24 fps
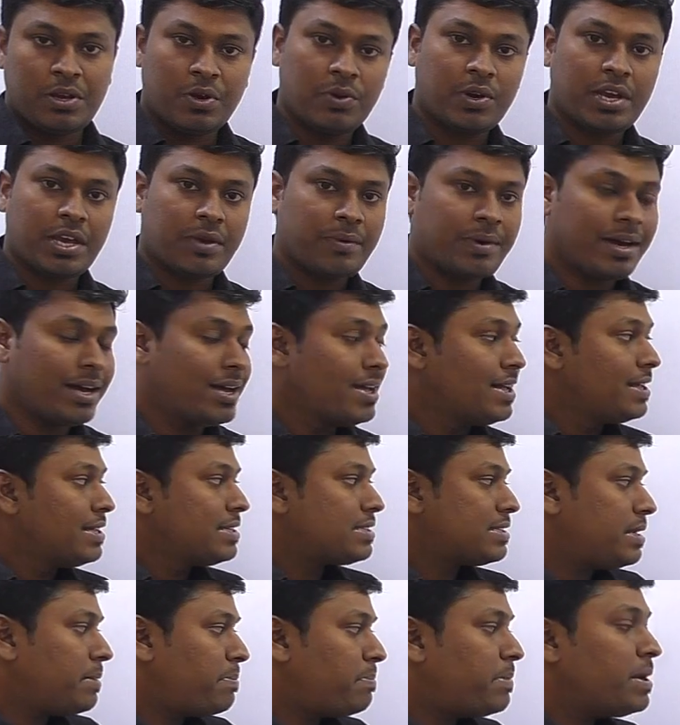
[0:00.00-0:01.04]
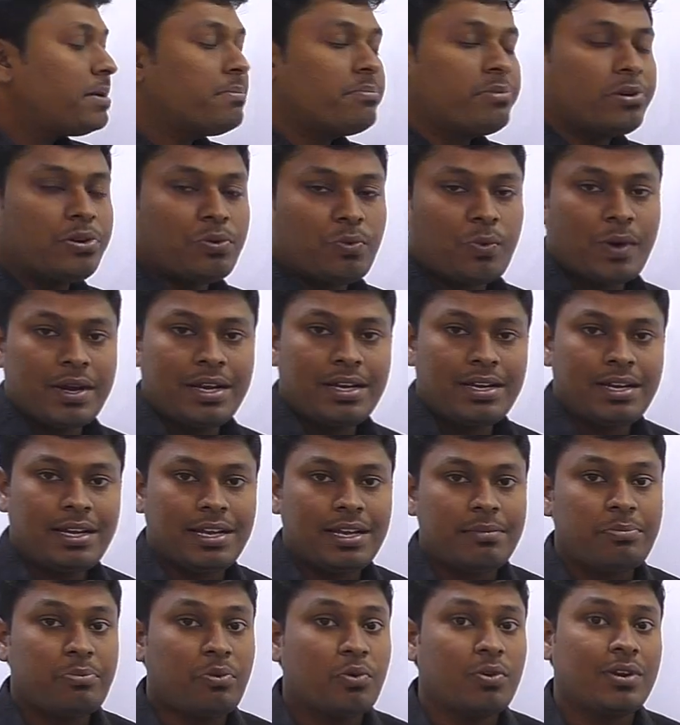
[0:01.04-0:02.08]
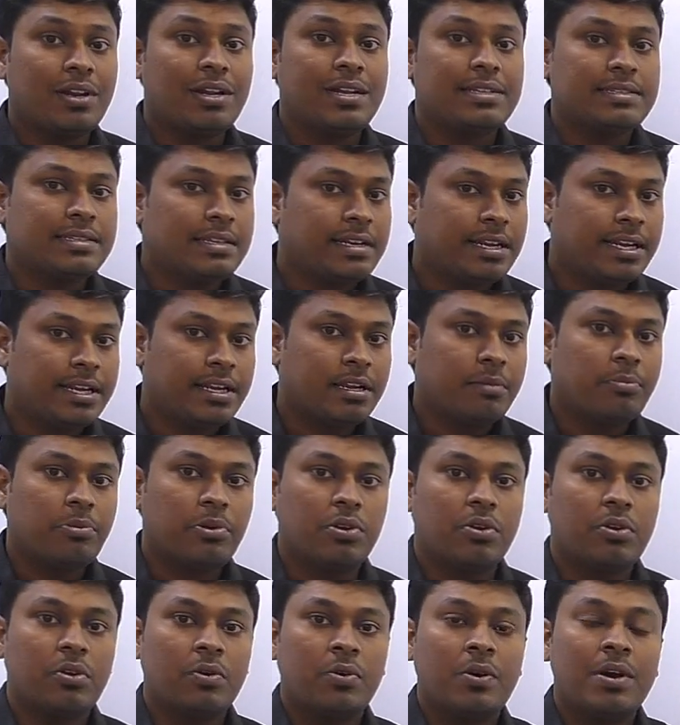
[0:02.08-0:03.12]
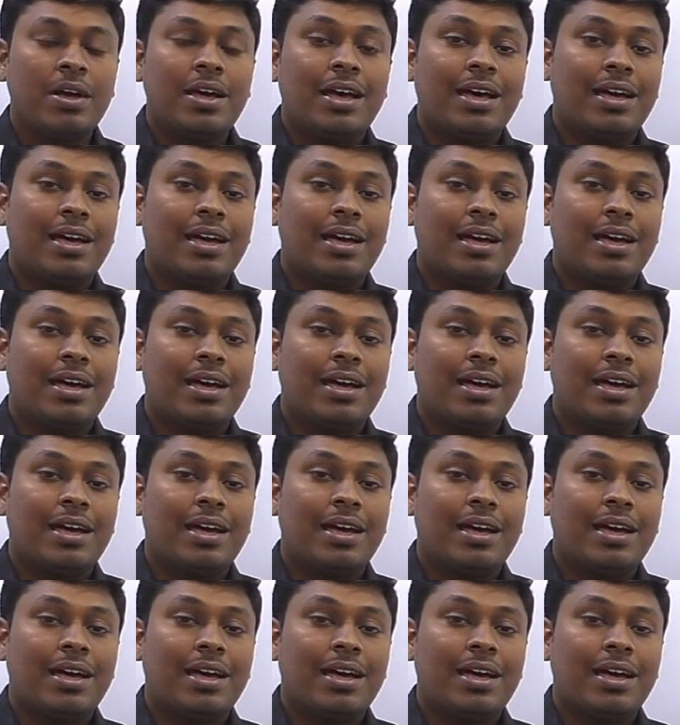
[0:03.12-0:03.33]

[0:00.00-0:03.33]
ஓகேவா ஸ்டெப் நம்பர் ஒன்னில் போன லெசனில் என்ன பண்ணோம்